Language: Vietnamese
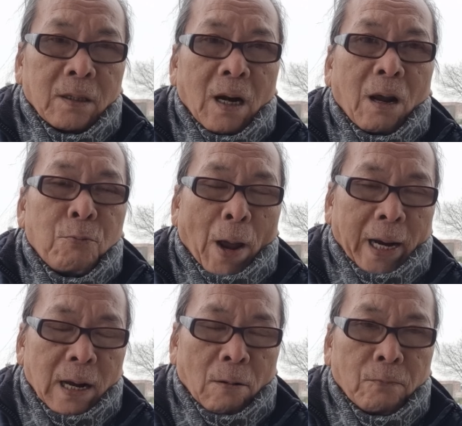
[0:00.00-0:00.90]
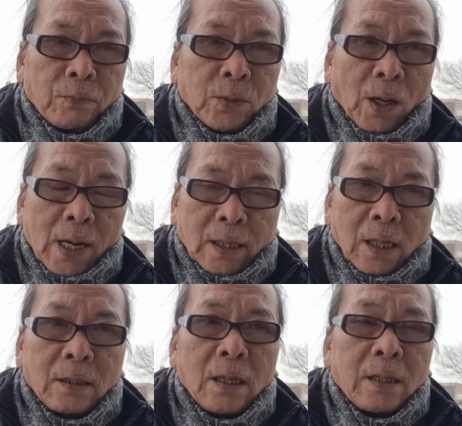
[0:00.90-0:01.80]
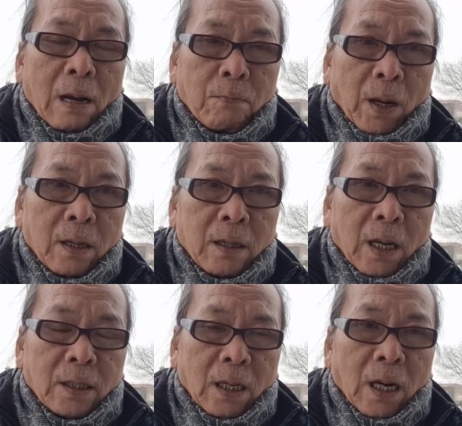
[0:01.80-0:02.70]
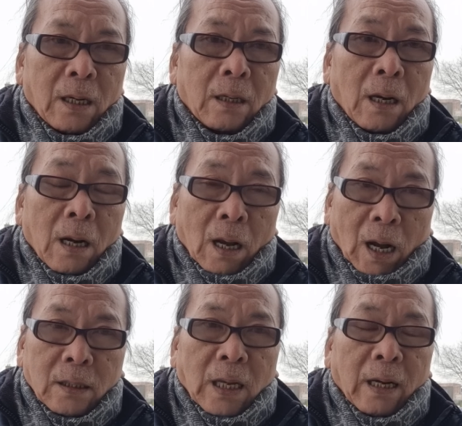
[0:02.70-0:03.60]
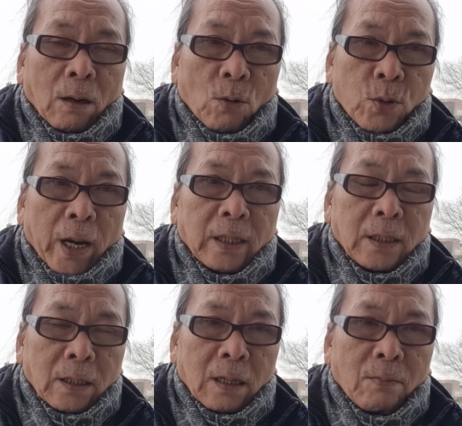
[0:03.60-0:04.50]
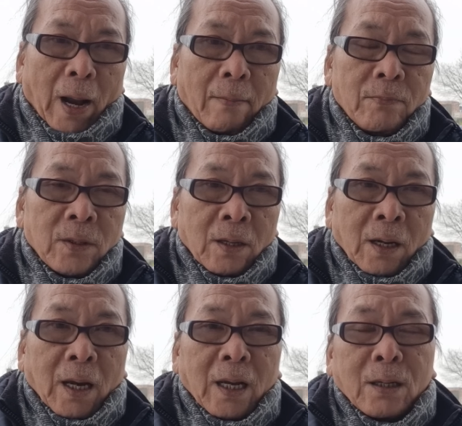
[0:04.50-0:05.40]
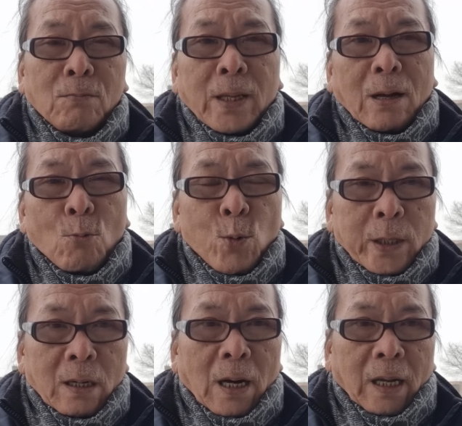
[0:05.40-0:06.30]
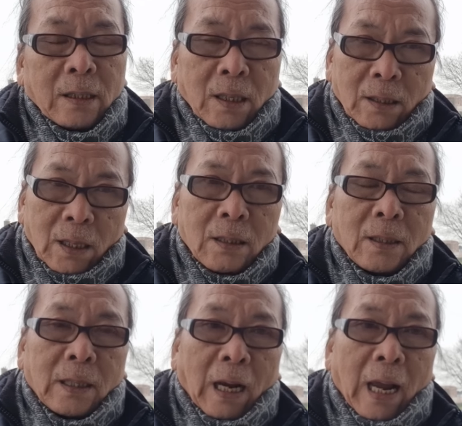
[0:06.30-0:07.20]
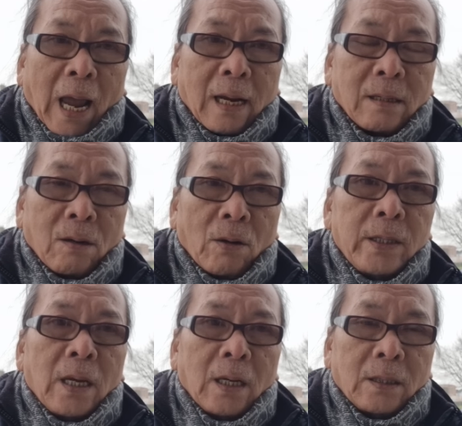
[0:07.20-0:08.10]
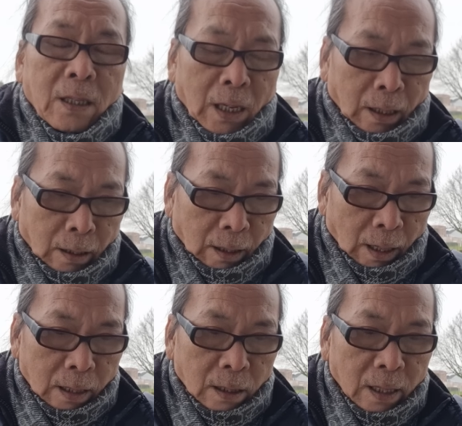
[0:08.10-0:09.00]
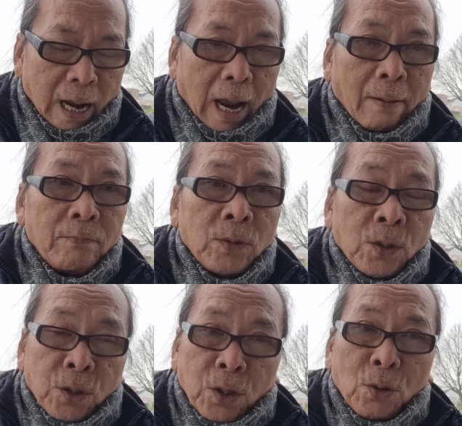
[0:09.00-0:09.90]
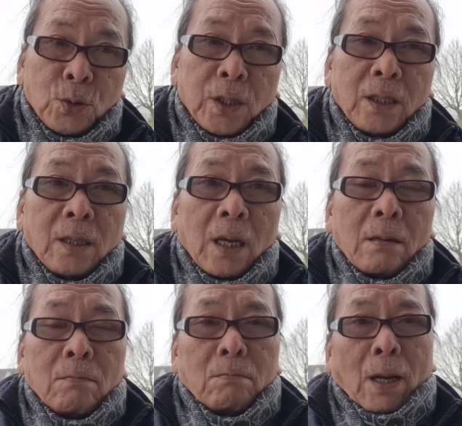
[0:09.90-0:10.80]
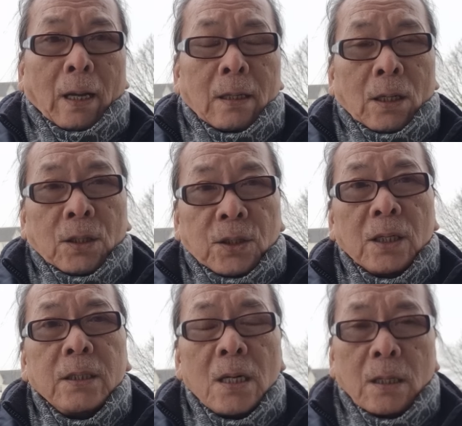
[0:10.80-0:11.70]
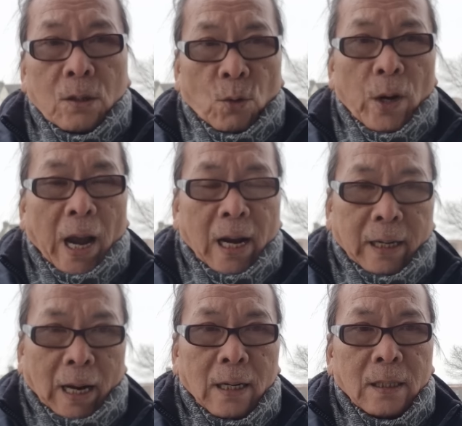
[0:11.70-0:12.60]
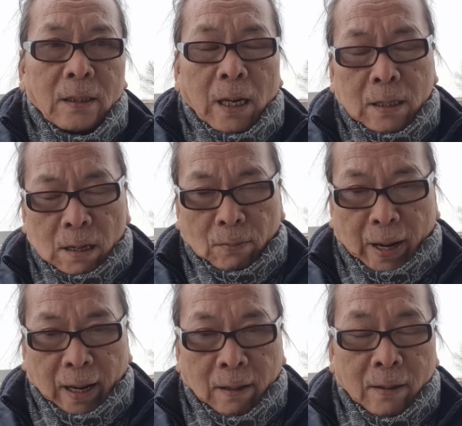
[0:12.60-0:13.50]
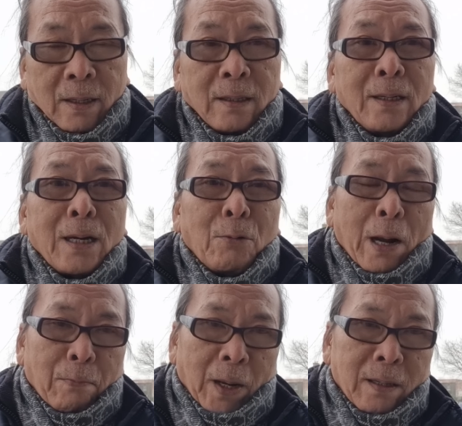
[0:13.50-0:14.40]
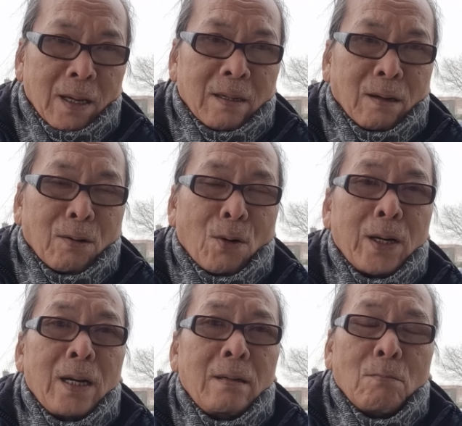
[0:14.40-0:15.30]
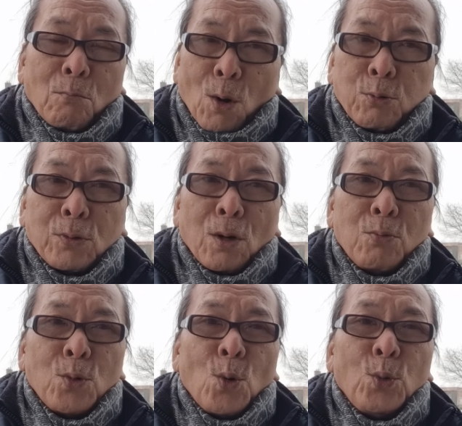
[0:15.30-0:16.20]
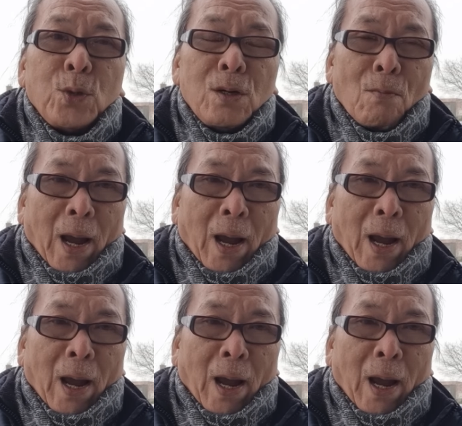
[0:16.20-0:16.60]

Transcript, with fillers: để phản công. Đó là tin tức đặc biệt về tình hình ở tại Ukraine, kính thưa bạn. Thì chúng ta cũng quay trở lại tin tức tại Nga nói về tình hình đất nước Nga nhiều chi tiết mà giới chức của Nga đã lên tiếng hôm nay. Nhưng điều đặc biệt nhất nói đến một trong khu thương